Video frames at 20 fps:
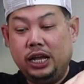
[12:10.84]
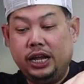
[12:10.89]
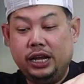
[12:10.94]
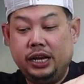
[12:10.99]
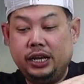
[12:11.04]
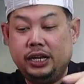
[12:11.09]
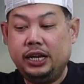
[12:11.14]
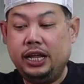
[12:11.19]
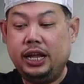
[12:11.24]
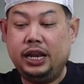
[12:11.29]
เลย
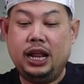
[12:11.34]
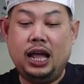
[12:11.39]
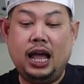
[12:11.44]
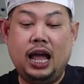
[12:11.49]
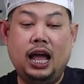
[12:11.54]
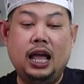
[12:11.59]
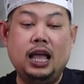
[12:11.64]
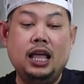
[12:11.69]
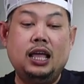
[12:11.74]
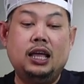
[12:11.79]
เนี่ยนะ
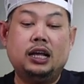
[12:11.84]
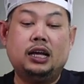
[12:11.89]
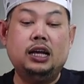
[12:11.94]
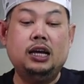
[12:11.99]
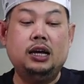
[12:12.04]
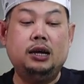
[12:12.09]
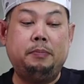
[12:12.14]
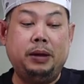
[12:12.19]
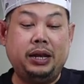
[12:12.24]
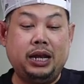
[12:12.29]
ฮะ
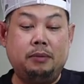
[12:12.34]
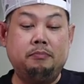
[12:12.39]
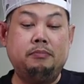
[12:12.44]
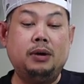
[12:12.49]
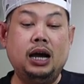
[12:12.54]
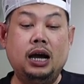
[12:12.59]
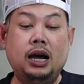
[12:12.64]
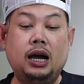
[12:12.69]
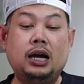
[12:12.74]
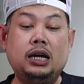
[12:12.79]
คือเป็นนัม
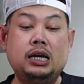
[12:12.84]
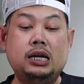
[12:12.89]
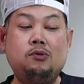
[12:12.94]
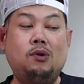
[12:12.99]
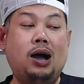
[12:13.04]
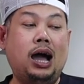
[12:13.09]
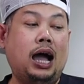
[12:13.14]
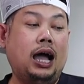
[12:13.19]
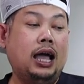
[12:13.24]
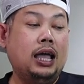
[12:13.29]
เบอร์ก็คือ
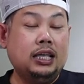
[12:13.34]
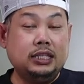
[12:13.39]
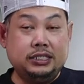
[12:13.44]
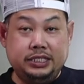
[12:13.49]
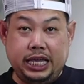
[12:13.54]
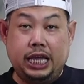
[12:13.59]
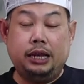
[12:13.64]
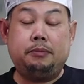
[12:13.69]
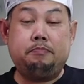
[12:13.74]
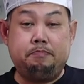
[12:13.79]
ว่า
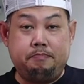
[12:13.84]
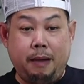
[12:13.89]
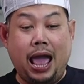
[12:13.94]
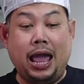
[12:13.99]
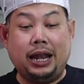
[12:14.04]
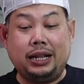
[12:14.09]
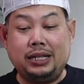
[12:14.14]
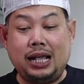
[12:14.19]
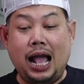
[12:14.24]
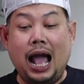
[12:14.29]

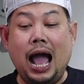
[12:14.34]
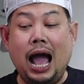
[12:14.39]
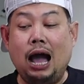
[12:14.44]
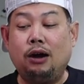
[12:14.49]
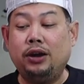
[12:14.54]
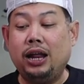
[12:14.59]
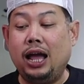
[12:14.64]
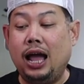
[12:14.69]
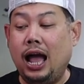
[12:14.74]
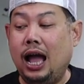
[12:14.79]

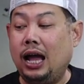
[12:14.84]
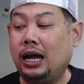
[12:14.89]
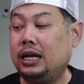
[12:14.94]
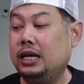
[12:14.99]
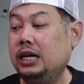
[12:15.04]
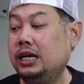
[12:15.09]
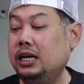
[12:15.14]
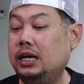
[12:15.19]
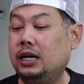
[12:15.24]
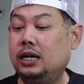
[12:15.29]
789นะฮะ
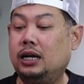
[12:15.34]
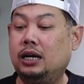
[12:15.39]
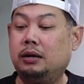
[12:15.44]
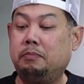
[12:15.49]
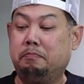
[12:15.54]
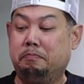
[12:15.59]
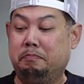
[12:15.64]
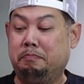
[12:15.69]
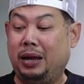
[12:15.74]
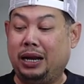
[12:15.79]
คือ
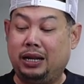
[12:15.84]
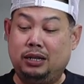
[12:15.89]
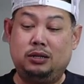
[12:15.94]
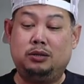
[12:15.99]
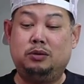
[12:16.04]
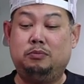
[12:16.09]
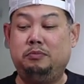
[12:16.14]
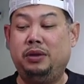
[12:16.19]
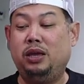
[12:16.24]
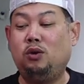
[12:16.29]
มัน
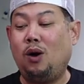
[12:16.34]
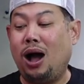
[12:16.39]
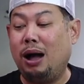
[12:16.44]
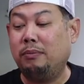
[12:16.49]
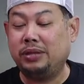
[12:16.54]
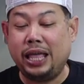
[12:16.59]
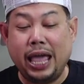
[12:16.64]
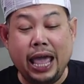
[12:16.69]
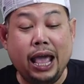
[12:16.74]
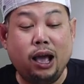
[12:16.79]
มีควา
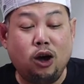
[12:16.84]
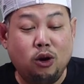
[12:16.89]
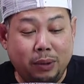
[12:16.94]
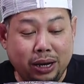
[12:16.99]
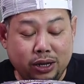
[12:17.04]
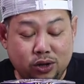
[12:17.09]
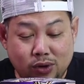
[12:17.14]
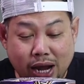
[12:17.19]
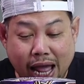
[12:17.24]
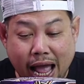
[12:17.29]
มเท่ของ
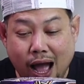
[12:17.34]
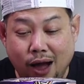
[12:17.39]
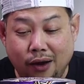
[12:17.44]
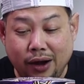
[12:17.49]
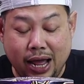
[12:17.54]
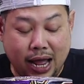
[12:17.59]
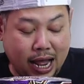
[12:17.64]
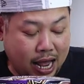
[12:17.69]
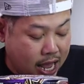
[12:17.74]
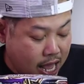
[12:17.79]
มันอยู่แล้ว
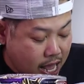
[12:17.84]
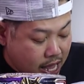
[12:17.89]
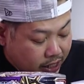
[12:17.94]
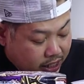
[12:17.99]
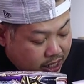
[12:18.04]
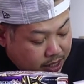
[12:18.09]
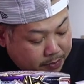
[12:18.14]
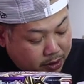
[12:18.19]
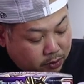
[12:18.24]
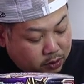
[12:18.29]
นะฮะ
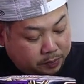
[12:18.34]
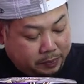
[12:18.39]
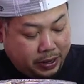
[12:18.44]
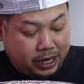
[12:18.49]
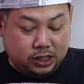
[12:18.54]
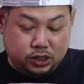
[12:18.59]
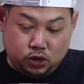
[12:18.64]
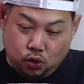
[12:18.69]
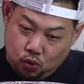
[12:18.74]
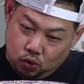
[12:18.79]
คือไม่ว่าจะ
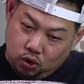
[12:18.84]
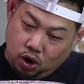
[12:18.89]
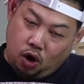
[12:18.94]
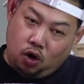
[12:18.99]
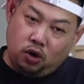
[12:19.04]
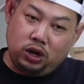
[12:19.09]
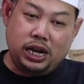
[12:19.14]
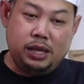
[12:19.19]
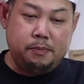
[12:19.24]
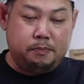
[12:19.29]
เป็นจู
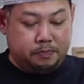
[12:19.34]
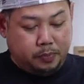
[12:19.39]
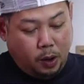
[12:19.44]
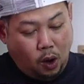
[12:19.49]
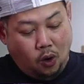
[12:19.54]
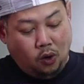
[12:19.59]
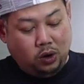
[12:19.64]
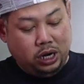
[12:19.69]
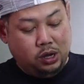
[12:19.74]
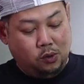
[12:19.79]
ล่งลิป
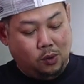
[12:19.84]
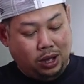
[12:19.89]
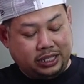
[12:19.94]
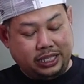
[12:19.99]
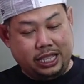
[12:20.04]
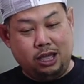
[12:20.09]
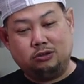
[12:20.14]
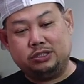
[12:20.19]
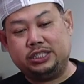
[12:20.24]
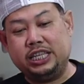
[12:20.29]
โป้หรือว่า
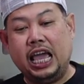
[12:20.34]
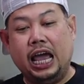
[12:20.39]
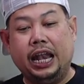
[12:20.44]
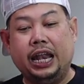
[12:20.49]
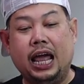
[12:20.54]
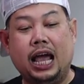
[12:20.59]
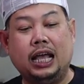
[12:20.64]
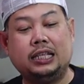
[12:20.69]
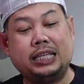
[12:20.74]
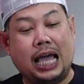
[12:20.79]
เตียวเซียน
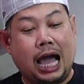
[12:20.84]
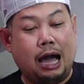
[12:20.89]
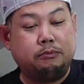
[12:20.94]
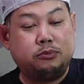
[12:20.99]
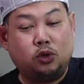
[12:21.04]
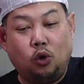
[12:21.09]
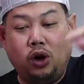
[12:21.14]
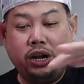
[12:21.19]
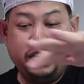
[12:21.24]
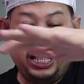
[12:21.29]
นะฮะสาม
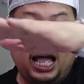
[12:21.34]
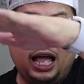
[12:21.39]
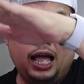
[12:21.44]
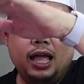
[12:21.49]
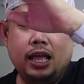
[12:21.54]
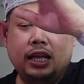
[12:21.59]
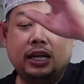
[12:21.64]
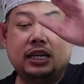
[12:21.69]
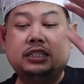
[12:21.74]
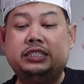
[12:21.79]
ตัวเนี้ย
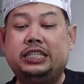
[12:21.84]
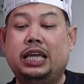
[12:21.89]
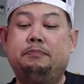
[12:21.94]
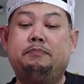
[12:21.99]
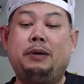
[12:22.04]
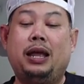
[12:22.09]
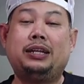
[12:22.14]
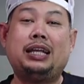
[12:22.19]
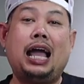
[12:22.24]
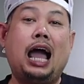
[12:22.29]
คือ
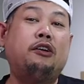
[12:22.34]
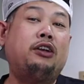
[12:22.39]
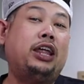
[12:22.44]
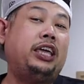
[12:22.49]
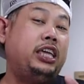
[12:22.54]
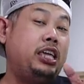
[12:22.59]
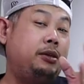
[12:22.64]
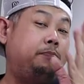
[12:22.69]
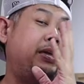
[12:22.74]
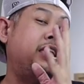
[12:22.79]
789 ใน
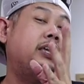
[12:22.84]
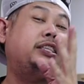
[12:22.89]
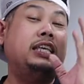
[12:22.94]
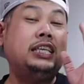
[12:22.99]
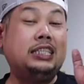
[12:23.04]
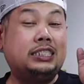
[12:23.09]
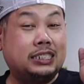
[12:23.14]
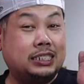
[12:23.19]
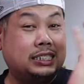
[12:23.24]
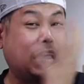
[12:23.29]
EP
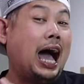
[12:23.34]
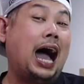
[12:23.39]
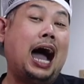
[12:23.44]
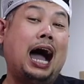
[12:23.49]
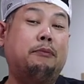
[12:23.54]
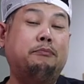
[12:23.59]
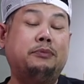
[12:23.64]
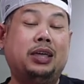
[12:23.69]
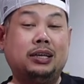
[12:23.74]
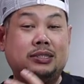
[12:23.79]
ที่
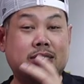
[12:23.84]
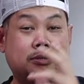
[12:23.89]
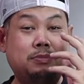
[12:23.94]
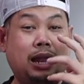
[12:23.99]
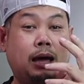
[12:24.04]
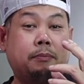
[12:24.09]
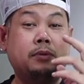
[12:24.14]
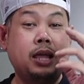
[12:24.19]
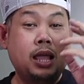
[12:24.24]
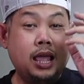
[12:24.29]
3 นะสำ
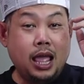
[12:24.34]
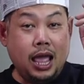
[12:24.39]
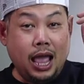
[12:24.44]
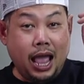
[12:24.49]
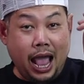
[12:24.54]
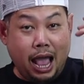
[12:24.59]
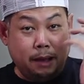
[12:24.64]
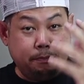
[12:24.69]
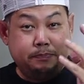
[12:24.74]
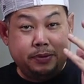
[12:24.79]
หรับ
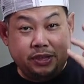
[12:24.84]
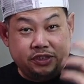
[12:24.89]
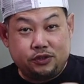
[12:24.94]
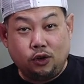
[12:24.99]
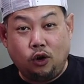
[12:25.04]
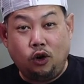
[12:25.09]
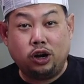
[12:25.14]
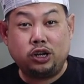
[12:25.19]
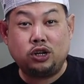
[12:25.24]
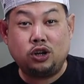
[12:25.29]
เอพิ
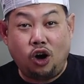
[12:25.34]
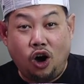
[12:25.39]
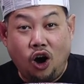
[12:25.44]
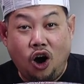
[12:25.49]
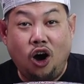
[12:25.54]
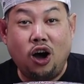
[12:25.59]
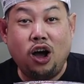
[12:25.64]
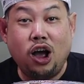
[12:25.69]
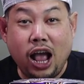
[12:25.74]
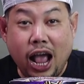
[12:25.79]
โซดข
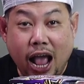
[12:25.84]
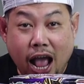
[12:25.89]
อง